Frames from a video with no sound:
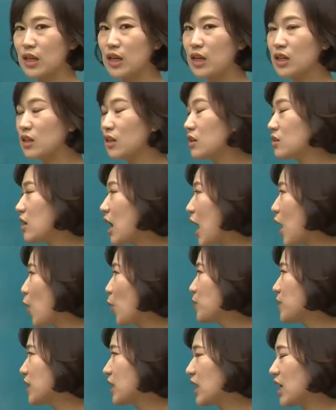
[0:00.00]
그래서
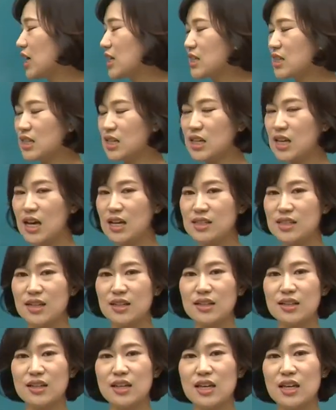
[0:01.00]
9시까지
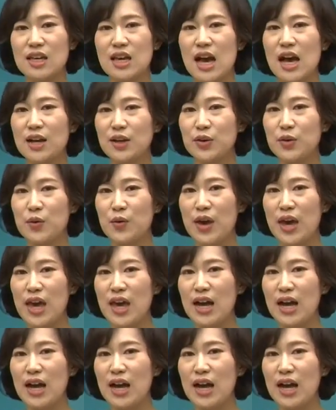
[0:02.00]
학생들이 학교에